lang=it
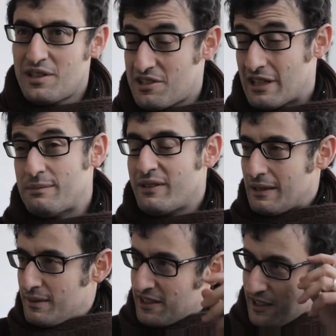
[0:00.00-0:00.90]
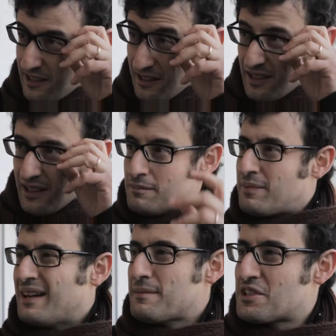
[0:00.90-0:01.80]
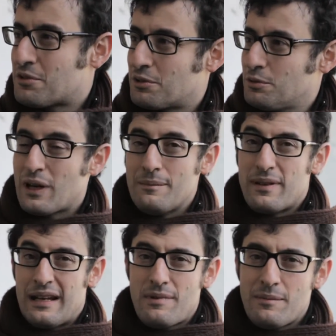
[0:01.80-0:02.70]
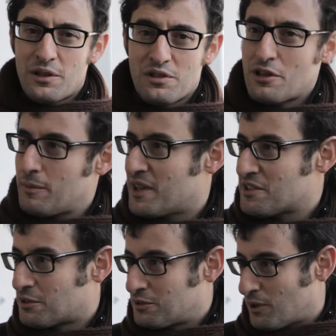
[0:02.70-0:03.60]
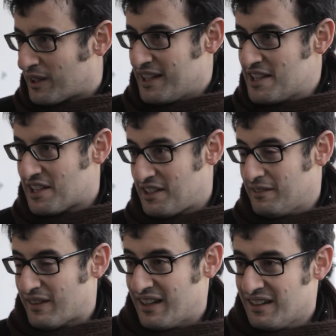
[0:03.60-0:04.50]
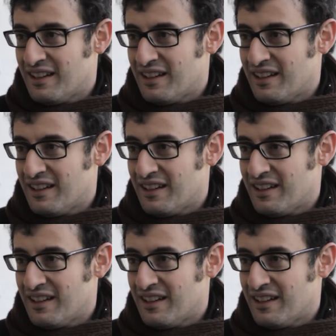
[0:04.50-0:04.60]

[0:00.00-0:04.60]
cioè sarebbe veramente per la mia struttura, per la mia microscopica struttura organizzativa